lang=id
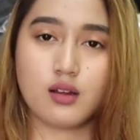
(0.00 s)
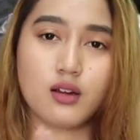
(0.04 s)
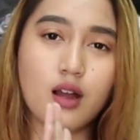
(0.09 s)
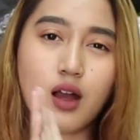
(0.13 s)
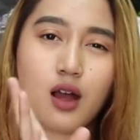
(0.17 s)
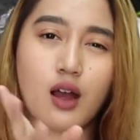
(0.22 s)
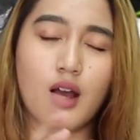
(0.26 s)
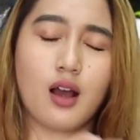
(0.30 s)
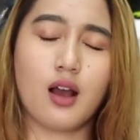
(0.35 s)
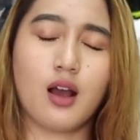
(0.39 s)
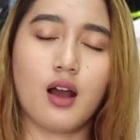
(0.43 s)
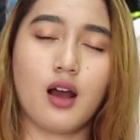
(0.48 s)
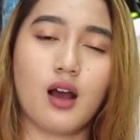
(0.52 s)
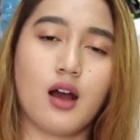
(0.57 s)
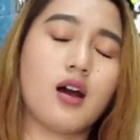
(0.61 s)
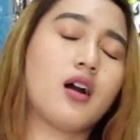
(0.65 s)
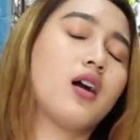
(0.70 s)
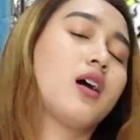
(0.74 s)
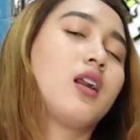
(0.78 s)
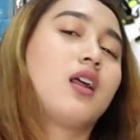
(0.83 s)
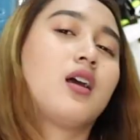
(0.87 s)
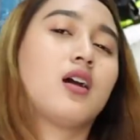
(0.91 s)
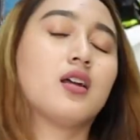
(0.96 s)
gak,
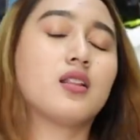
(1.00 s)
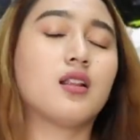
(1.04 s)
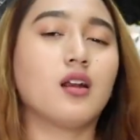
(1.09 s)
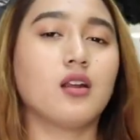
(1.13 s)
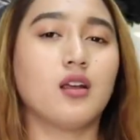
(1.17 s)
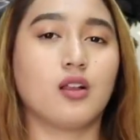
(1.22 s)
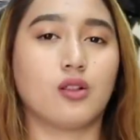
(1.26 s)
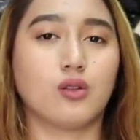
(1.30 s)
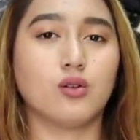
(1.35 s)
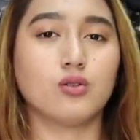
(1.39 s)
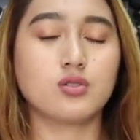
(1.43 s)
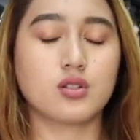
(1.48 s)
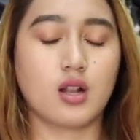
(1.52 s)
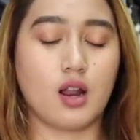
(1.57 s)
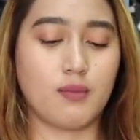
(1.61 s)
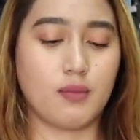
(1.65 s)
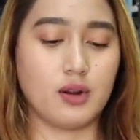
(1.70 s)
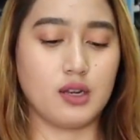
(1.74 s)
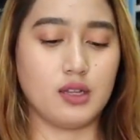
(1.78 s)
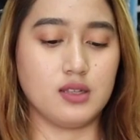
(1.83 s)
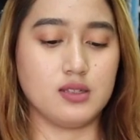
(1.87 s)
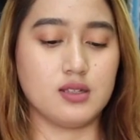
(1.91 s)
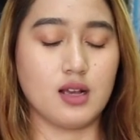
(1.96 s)
gak keringetan gitu
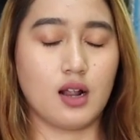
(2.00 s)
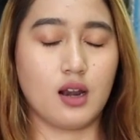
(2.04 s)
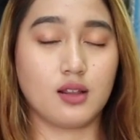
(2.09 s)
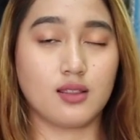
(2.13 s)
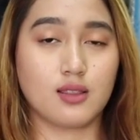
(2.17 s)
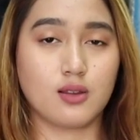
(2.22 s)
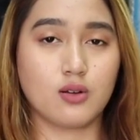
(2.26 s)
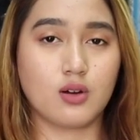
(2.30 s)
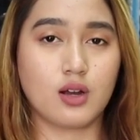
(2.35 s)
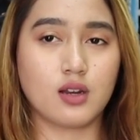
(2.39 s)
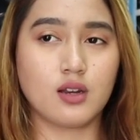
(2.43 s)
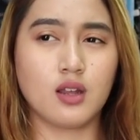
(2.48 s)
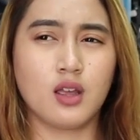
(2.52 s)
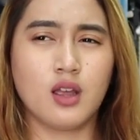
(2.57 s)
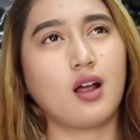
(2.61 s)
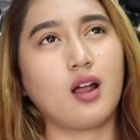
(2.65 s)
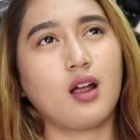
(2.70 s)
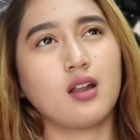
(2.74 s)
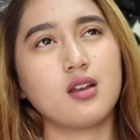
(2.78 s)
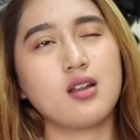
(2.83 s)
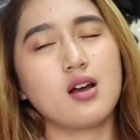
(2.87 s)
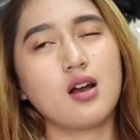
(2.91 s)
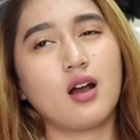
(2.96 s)
selama di jalan tuh kan, kan
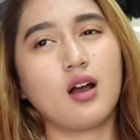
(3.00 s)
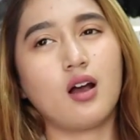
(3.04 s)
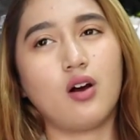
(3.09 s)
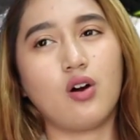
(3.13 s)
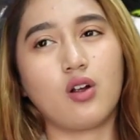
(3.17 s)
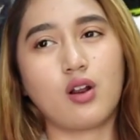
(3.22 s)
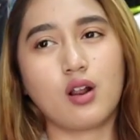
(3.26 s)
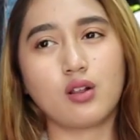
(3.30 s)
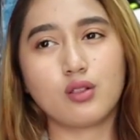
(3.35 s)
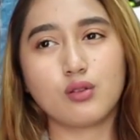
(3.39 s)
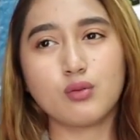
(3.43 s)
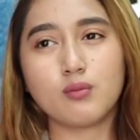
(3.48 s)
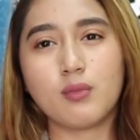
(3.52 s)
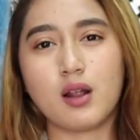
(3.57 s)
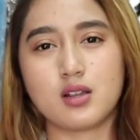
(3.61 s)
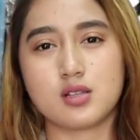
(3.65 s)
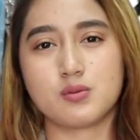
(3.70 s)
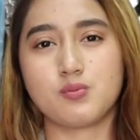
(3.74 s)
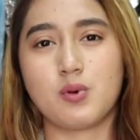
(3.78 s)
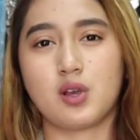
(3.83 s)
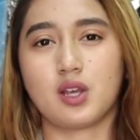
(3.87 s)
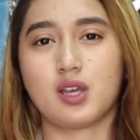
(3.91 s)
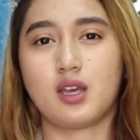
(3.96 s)
kadang orang tuh
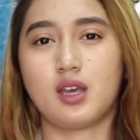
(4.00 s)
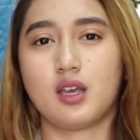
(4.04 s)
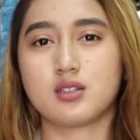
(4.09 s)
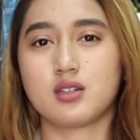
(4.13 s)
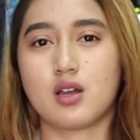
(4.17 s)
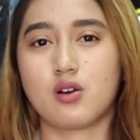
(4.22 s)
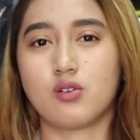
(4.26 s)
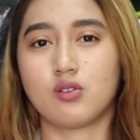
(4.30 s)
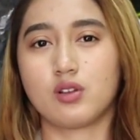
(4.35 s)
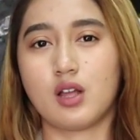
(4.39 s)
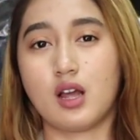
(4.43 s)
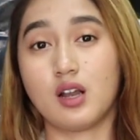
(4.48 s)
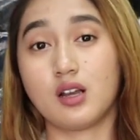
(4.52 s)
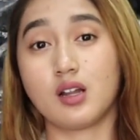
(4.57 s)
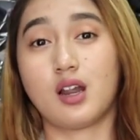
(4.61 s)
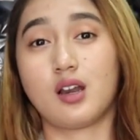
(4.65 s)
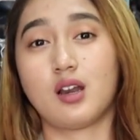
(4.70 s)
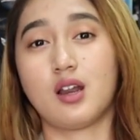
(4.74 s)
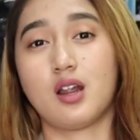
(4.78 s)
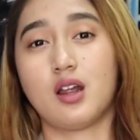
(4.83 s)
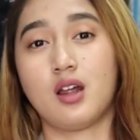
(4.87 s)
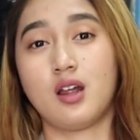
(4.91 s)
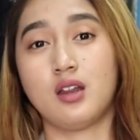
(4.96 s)
males pakai sarung tangan
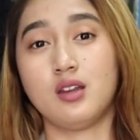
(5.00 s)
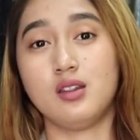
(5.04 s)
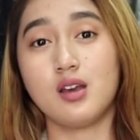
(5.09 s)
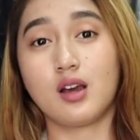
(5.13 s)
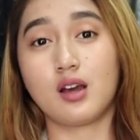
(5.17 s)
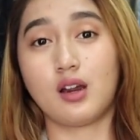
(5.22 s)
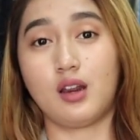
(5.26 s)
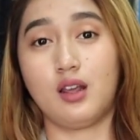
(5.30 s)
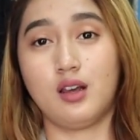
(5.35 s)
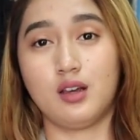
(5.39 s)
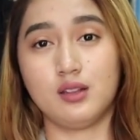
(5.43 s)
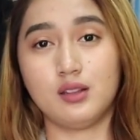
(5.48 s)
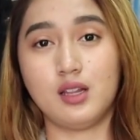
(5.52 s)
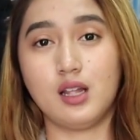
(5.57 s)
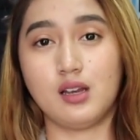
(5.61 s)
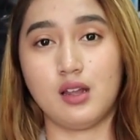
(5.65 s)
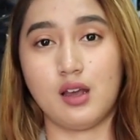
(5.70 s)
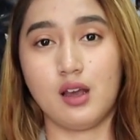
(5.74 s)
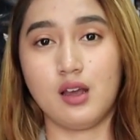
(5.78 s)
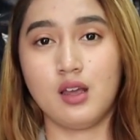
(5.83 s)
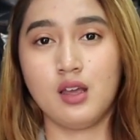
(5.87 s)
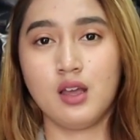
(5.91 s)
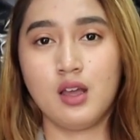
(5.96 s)
karena dia
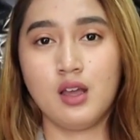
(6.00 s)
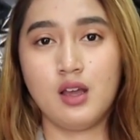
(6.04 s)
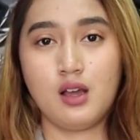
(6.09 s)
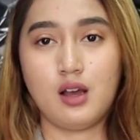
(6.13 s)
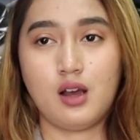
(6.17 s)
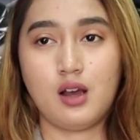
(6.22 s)
keringetan ya